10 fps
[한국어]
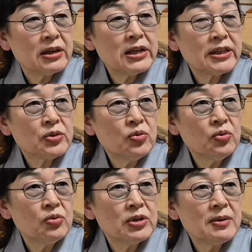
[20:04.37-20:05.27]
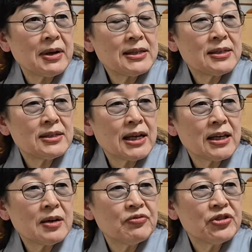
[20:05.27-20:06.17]
내릴 때 손오공이 마치
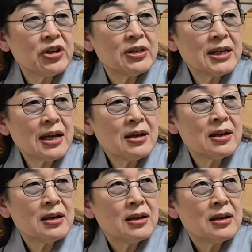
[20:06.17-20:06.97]
자기가 부처인 양